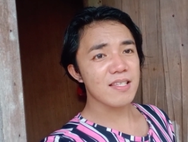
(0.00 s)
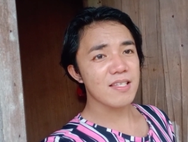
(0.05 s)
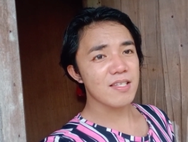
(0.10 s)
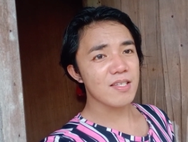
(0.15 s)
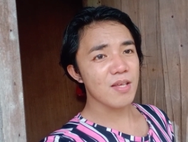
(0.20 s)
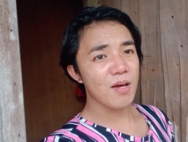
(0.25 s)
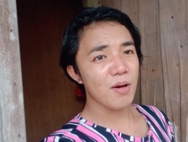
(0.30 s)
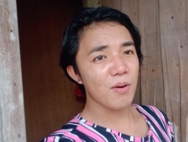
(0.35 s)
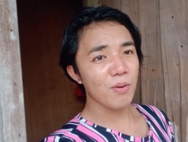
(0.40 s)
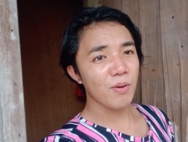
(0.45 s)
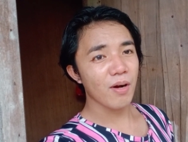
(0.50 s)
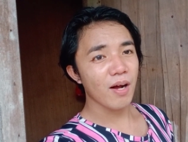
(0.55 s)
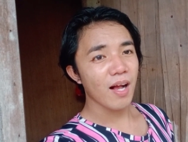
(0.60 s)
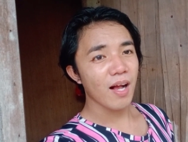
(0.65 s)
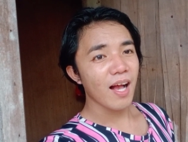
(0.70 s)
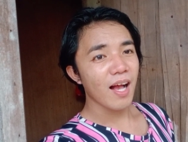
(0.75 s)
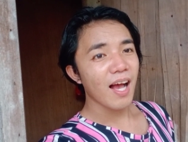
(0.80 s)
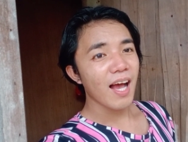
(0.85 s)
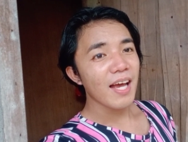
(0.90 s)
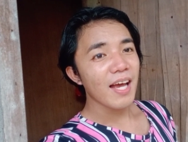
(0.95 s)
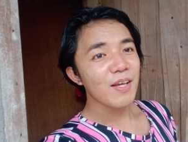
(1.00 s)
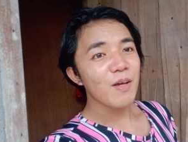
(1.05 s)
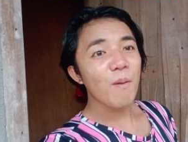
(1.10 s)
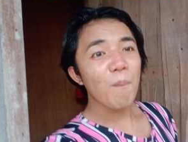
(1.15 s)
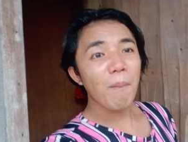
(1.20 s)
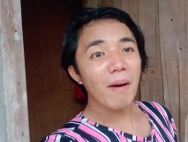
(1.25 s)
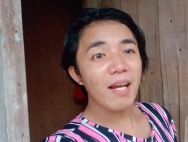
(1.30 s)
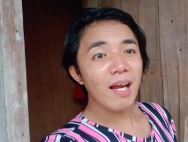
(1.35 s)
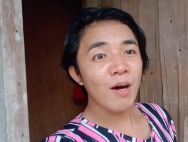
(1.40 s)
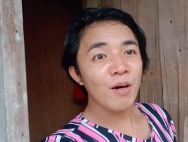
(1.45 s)
So, yung
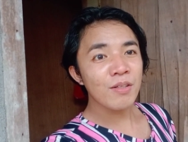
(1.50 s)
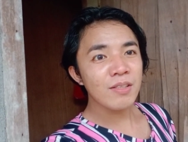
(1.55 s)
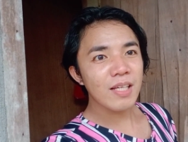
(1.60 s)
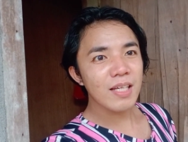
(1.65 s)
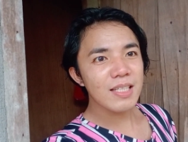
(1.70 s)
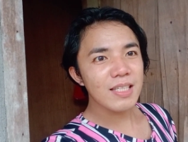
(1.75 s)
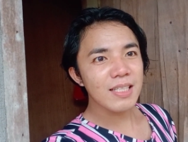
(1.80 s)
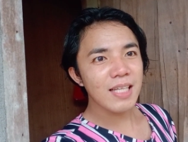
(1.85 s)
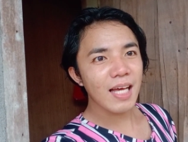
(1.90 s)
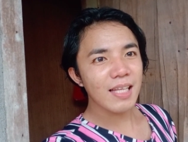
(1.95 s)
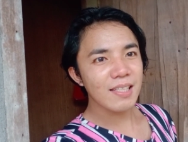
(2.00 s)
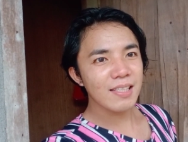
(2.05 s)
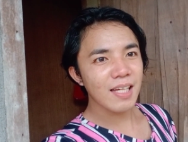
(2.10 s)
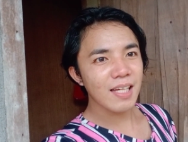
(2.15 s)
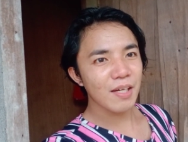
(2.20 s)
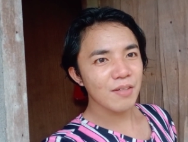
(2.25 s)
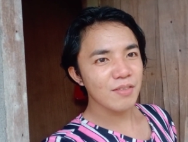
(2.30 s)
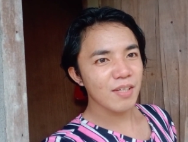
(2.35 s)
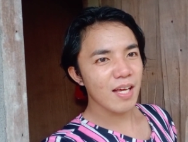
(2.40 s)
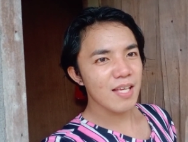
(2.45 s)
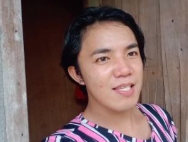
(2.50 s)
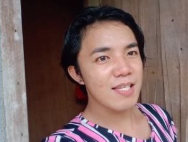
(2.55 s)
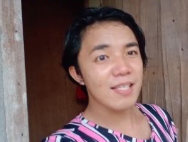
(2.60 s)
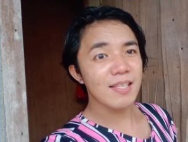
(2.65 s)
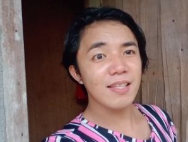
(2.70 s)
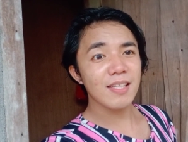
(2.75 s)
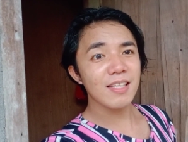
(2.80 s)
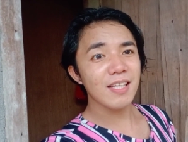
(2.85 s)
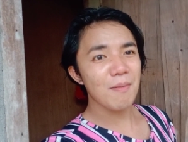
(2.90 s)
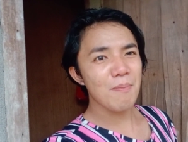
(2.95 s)
panahon kasi natin ngayon guys, hindi na